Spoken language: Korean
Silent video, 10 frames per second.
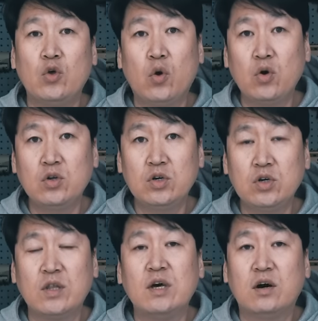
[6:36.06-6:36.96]

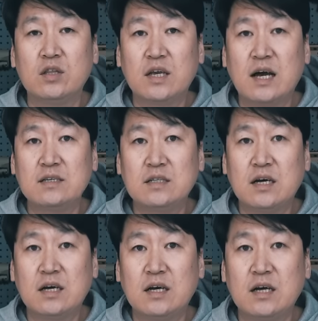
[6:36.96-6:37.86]
요거는
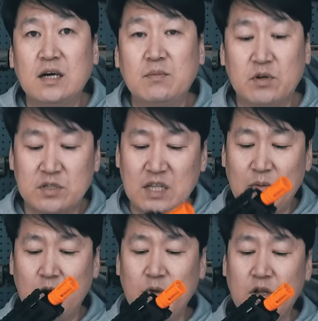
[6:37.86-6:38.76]
어디까지나 뭐 쓰다
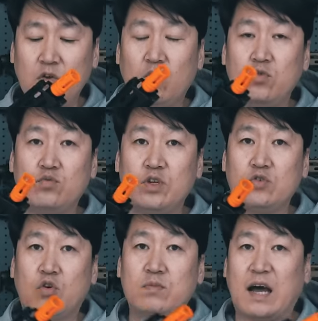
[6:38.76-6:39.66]
보면은 요 부분이
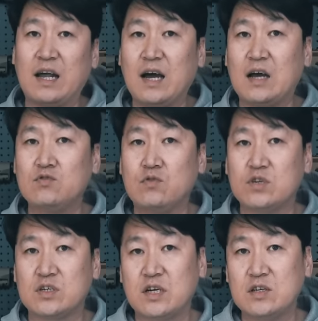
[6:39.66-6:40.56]
조금 닳아가지고
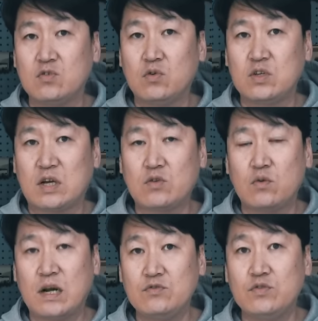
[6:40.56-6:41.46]
정상적으로
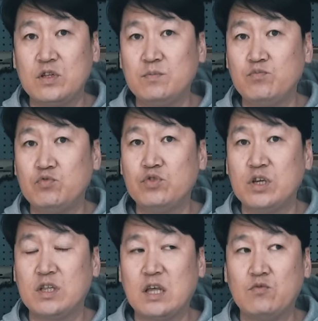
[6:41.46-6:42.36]
작동을 할 수 있는
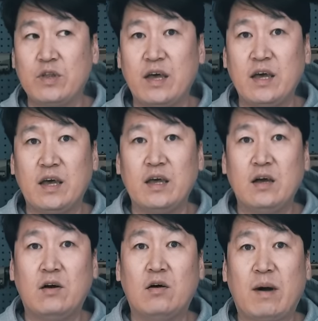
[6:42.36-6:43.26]
부분이기 때문에
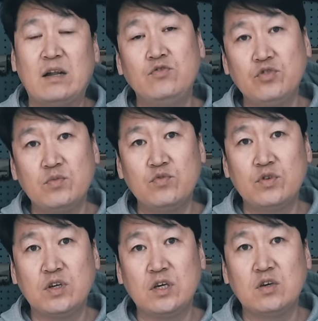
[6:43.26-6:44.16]
어, 많은
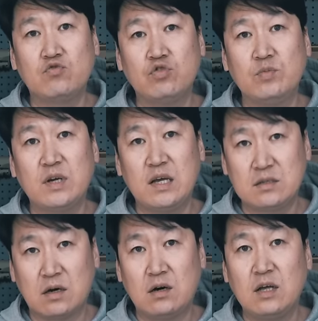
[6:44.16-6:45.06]
유저분들이 구입을
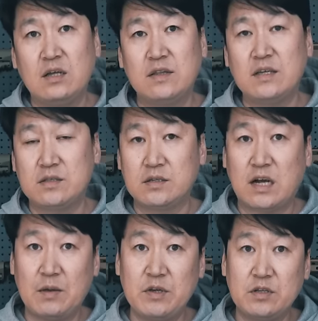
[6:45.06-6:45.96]
해서 테스트를
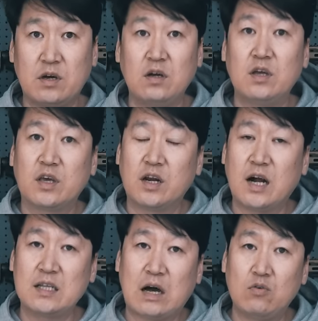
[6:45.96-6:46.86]
하면서
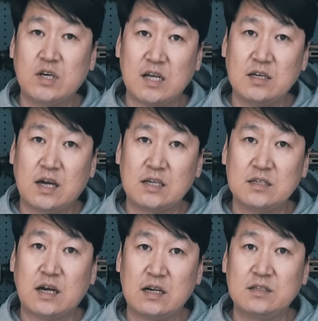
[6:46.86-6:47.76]
결과가 나오지
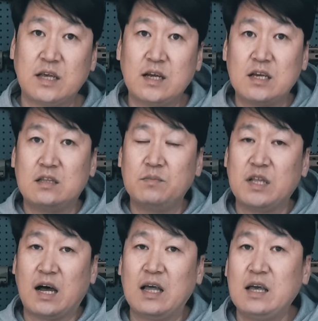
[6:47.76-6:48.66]
않을까라는 생각이
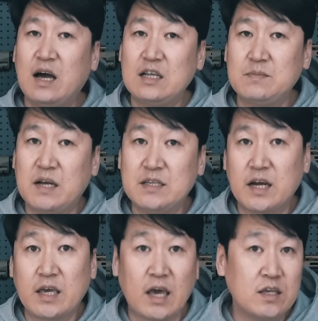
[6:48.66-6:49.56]
듭니다. 하지만
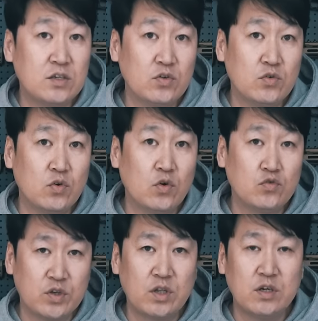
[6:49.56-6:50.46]
제가 개인적으로
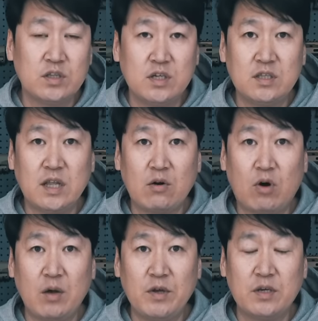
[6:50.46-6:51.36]
추천을 드린다고
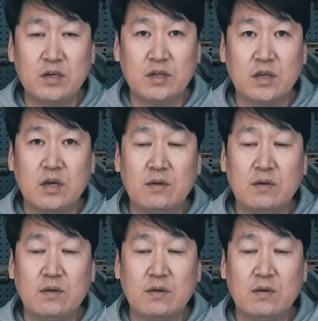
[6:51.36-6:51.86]
하면은